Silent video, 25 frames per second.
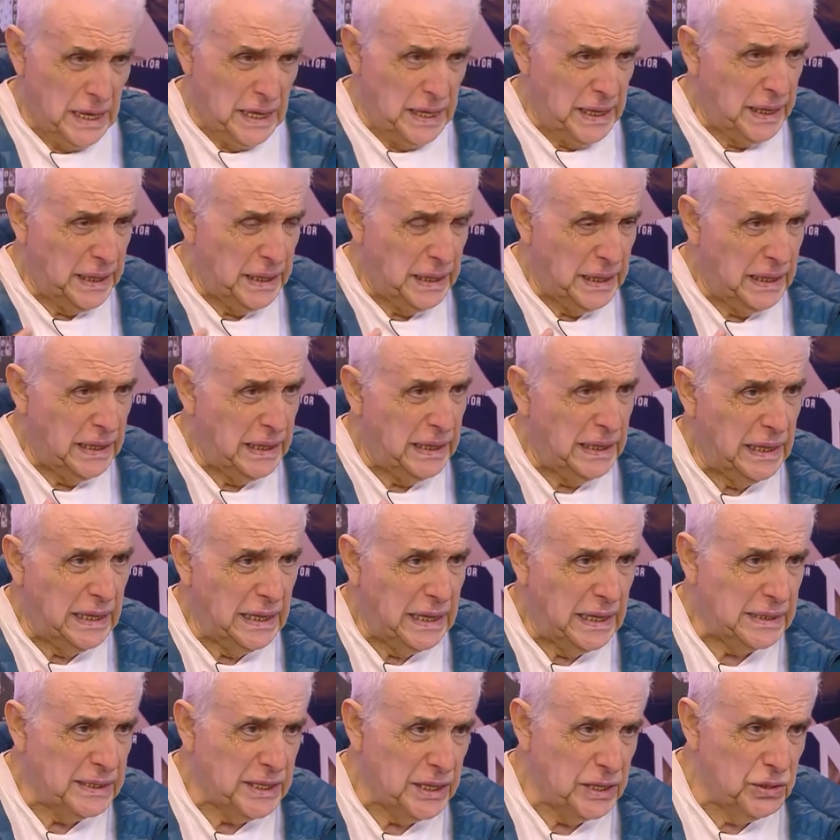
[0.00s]
el,
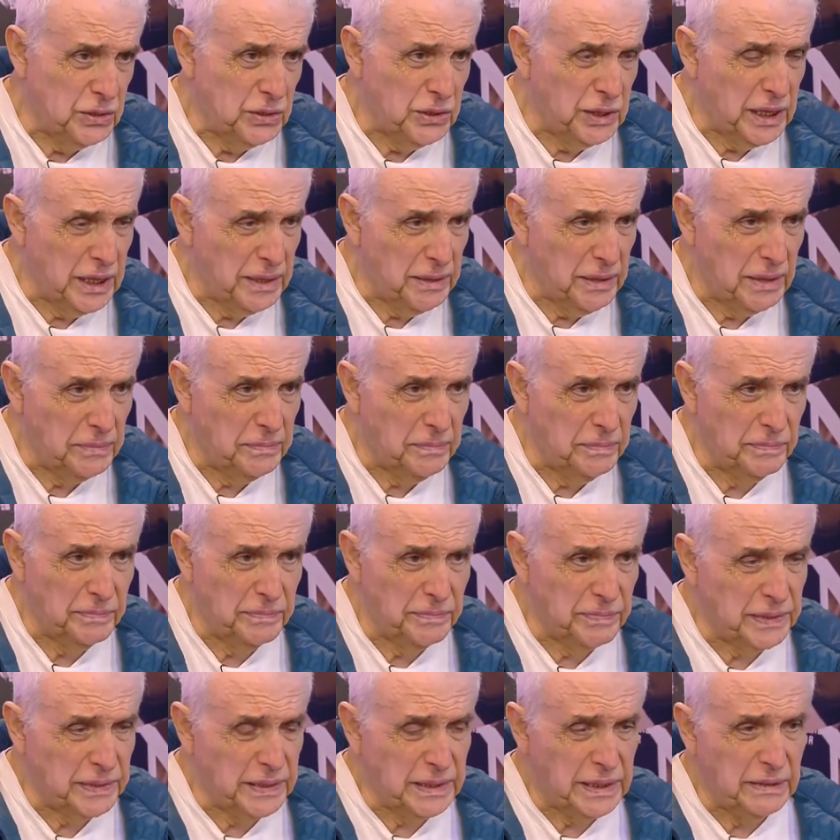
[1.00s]
la señora
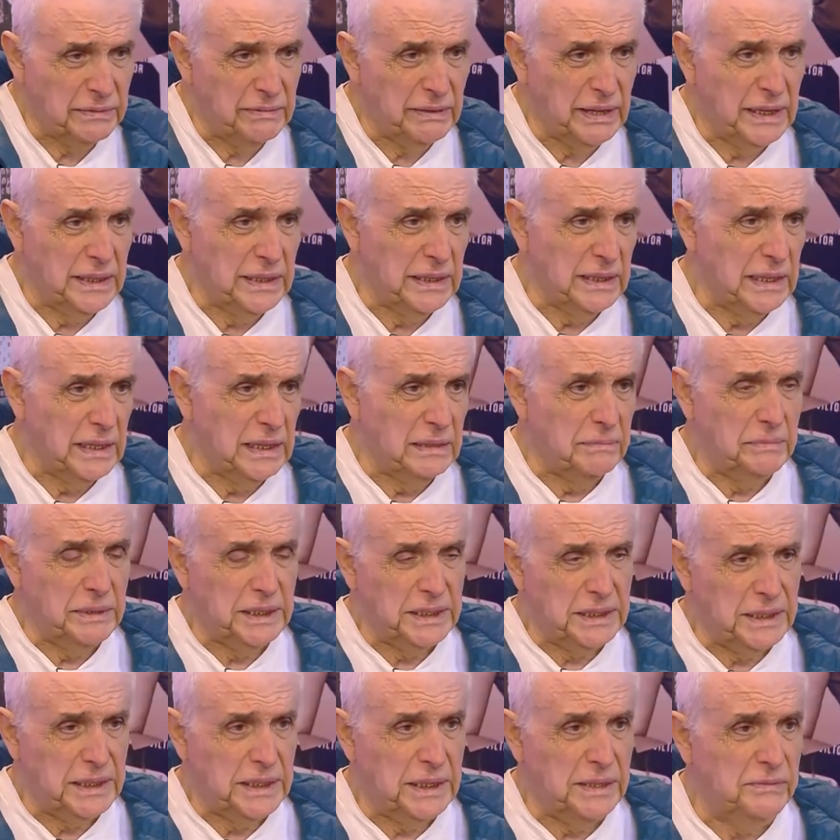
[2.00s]
que va en el
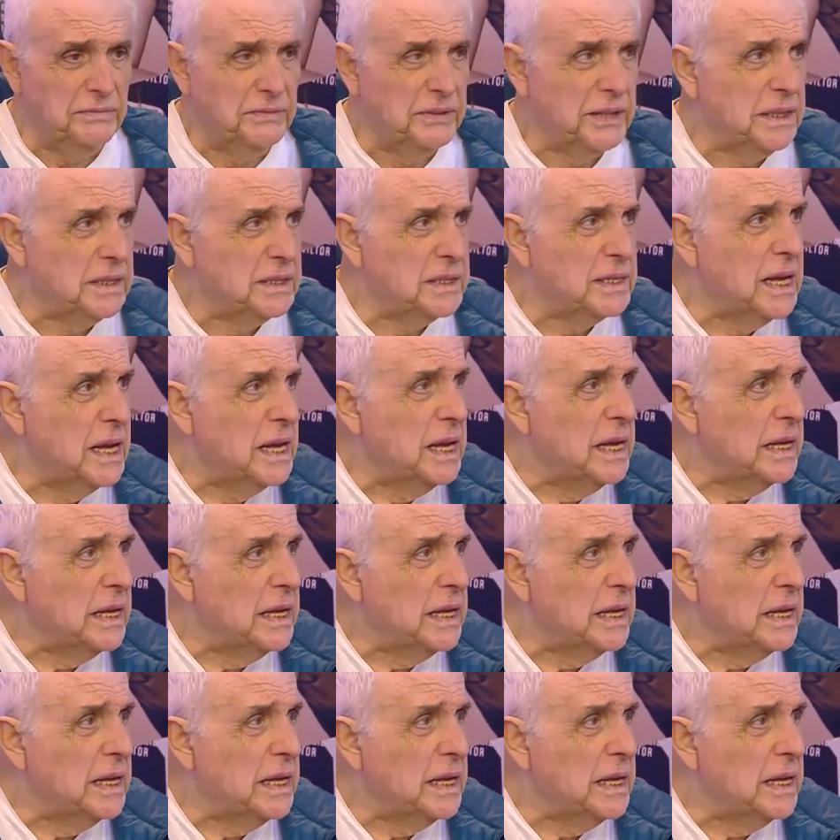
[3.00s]
Mercedes-Benz,